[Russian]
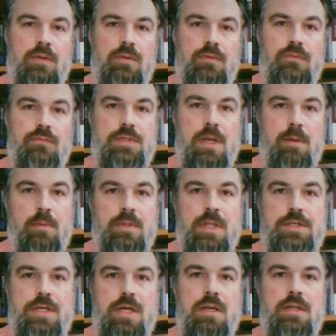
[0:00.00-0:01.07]
В самом
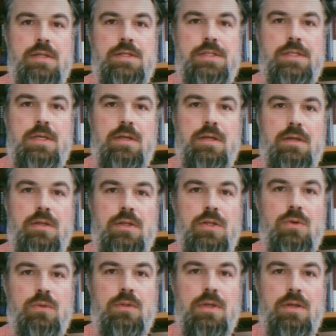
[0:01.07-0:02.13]
начале эссе
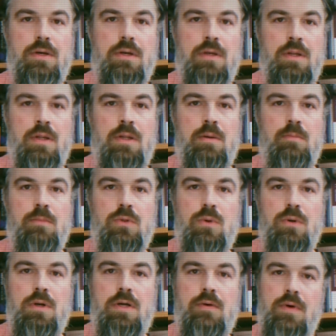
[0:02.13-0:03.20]
Юнгер
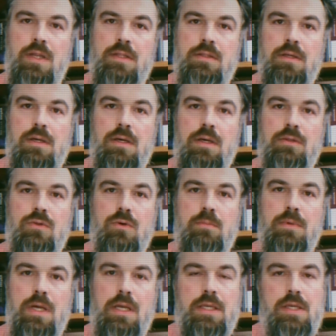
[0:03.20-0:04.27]
много говорит о
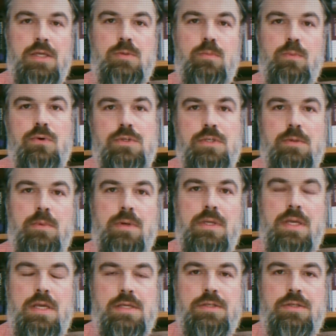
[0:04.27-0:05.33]
том, какие способы
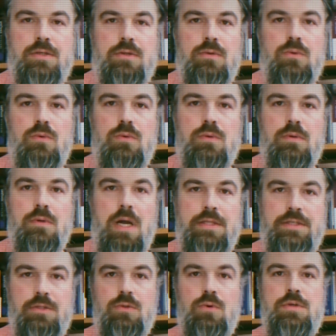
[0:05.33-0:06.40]
есть у
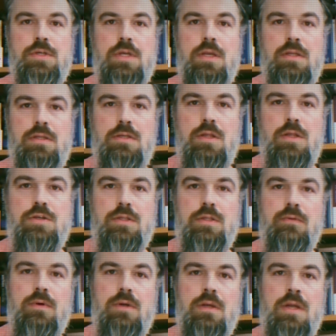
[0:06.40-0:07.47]
одиночки,
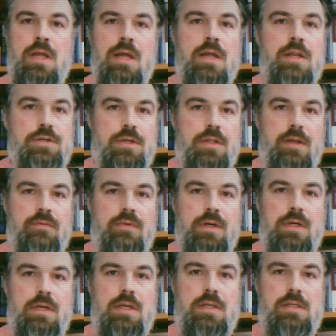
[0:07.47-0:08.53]
единичного
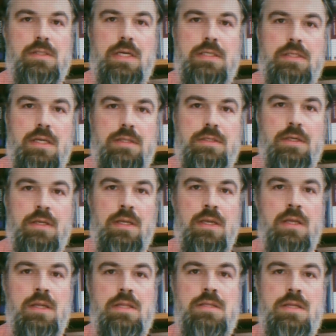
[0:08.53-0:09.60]
человека сказать
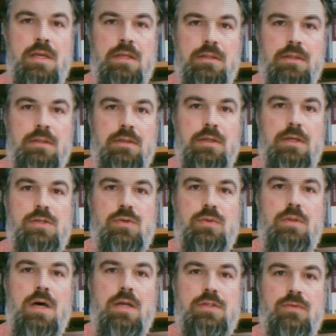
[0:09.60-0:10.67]
«нет»
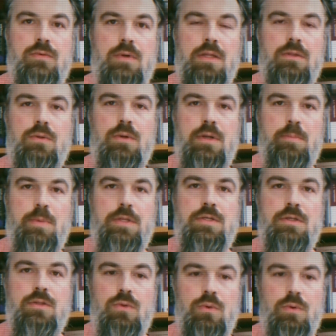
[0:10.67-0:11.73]
государству, которое
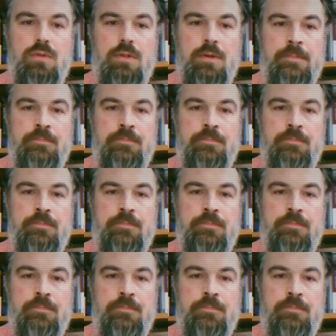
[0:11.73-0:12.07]
претендует